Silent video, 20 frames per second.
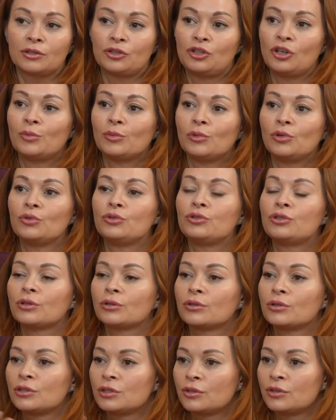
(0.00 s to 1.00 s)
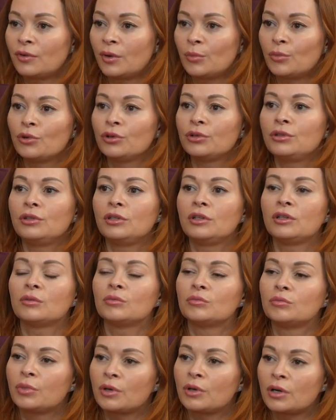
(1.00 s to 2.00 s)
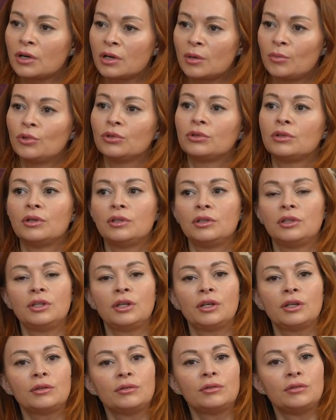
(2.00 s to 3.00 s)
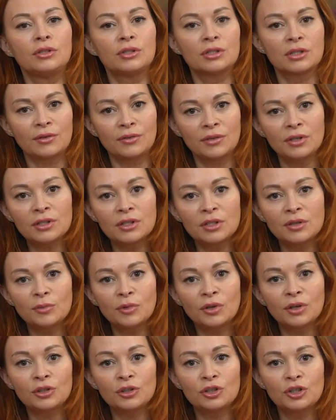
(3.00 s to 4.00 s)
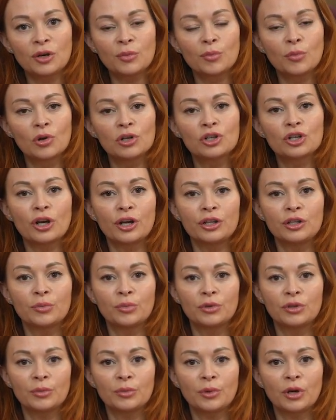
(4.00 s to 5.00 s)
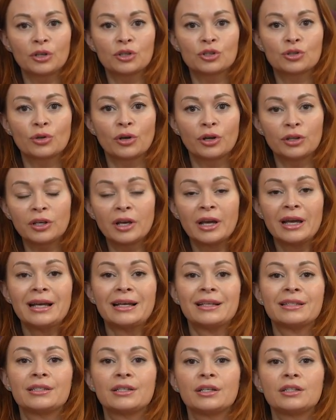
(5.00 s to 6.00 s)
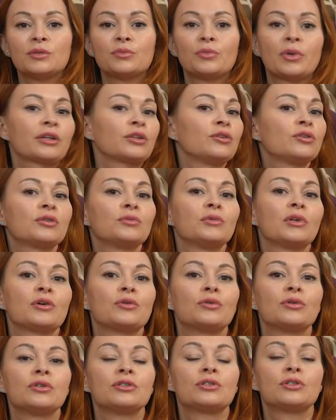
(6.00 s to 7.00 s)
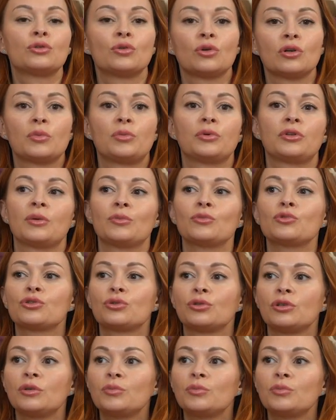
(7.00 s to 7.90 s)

Чем люди свободнее, проработаннее, независимее, тем больше они понимают, что они с этим партнером находятся только потому, что